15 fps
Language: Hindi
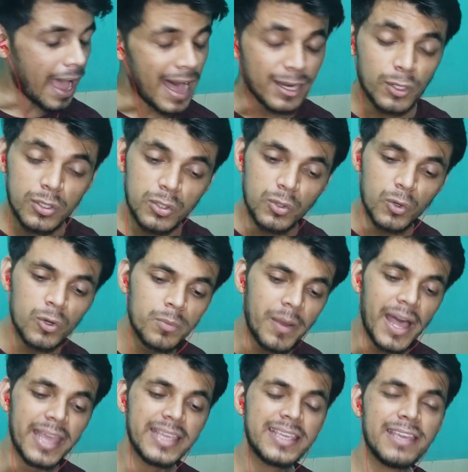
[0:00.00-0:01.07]
आर डोंट नो
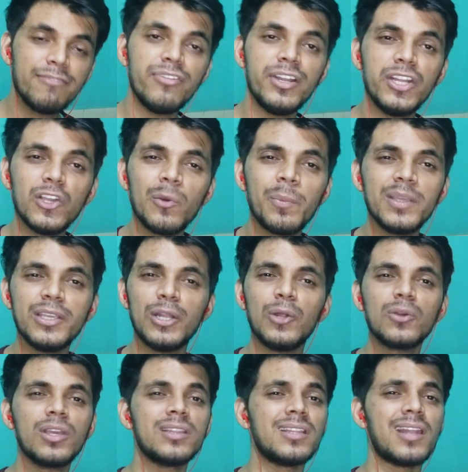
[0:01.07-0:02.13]
भाई की वीडियो पे ये
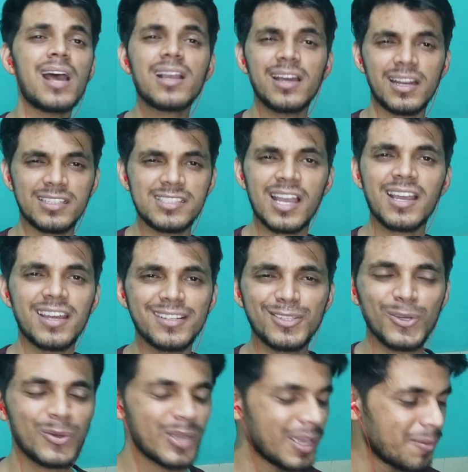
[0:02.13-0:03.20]
लोग कितना खर्चा
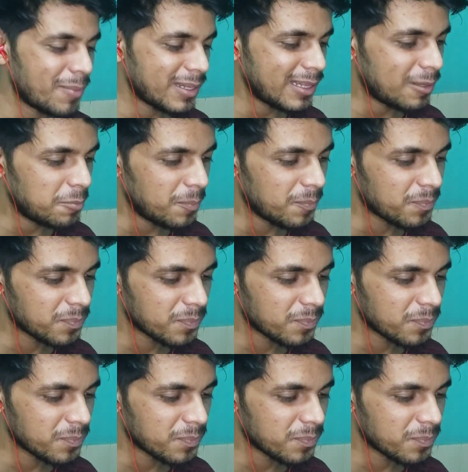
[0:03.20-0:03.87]
करते होंगे मतलब